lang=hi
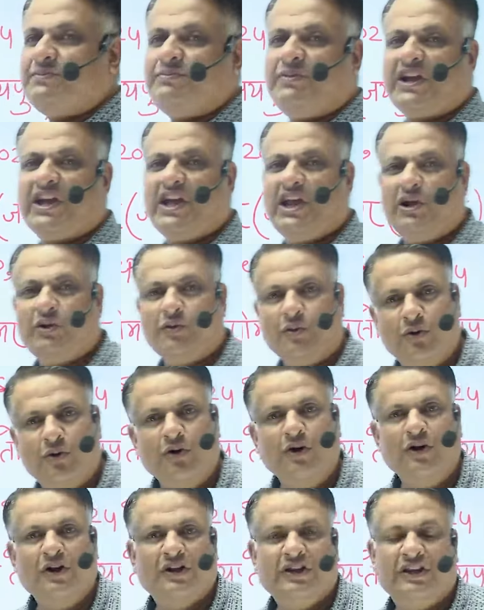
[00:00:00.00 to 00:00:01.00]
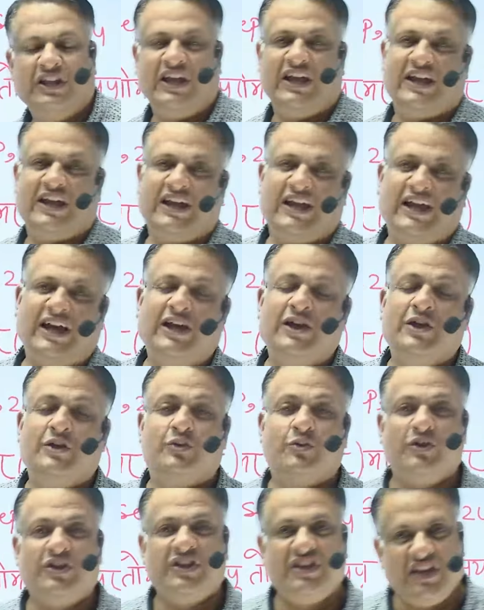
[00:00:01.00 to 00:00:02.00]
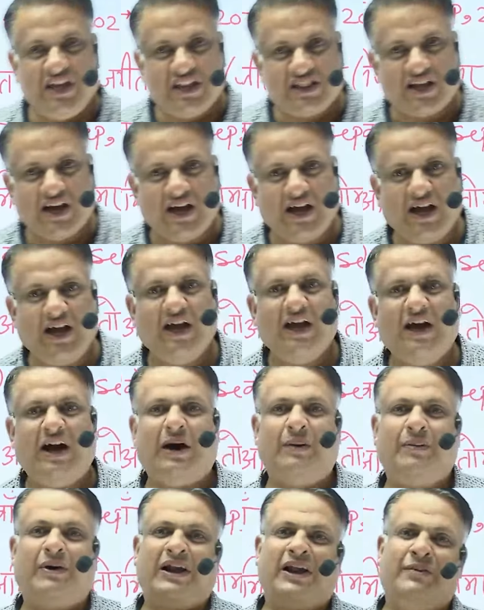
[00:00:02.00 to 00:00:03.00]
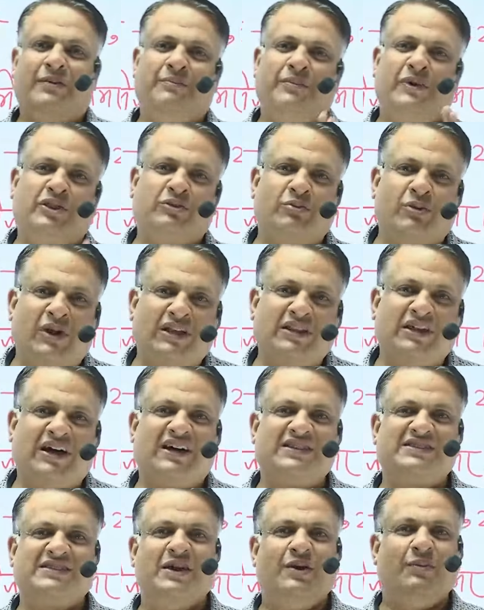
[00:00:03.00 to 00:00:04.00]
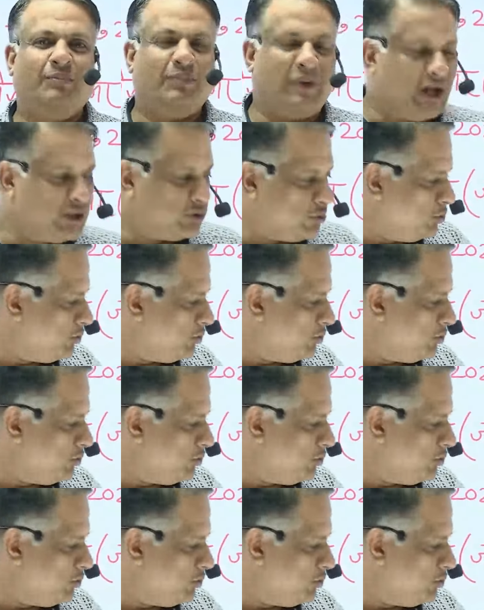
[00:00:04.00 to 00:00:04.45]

बघेल को दिया गया तो ये था हमारा मथुरा दास माथुर